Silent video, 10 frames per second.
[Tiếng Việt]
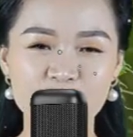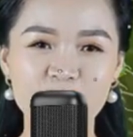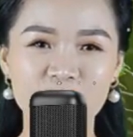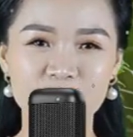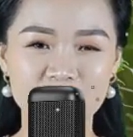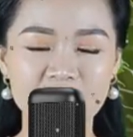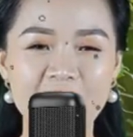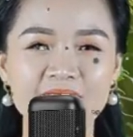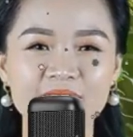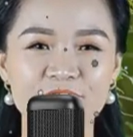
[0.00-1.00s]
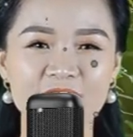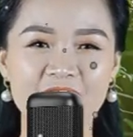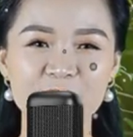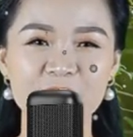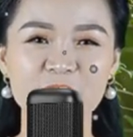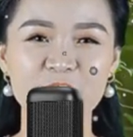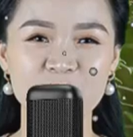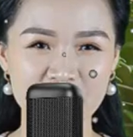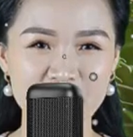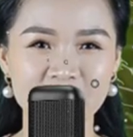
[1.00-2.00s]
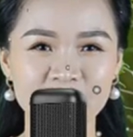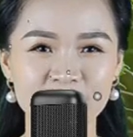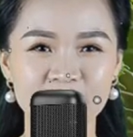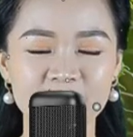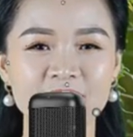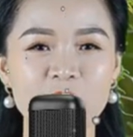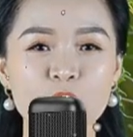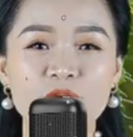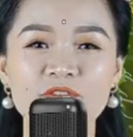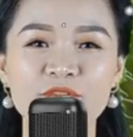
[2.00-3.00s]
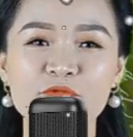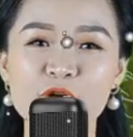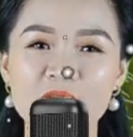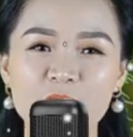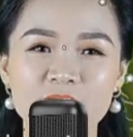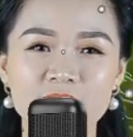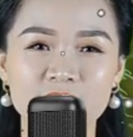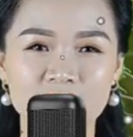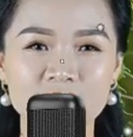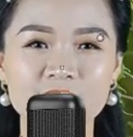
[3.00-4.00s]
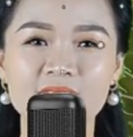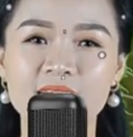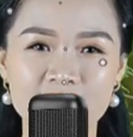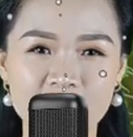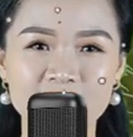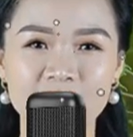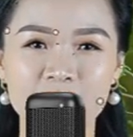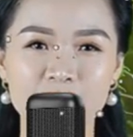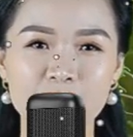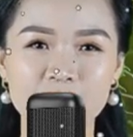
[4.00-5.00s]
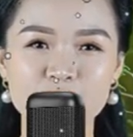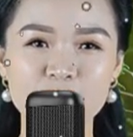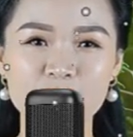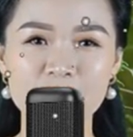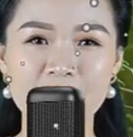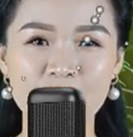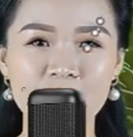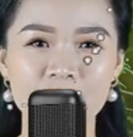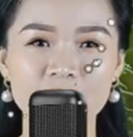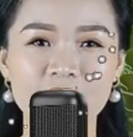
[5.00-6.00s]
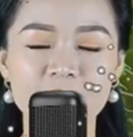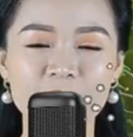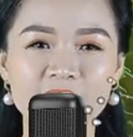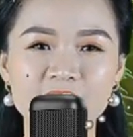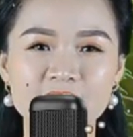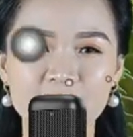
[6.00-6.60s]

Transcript: câu hỏi nào về vận mệnh, tài lộc của mình thì hãy để lại lá số tử vi, ngày tháng năm sinh,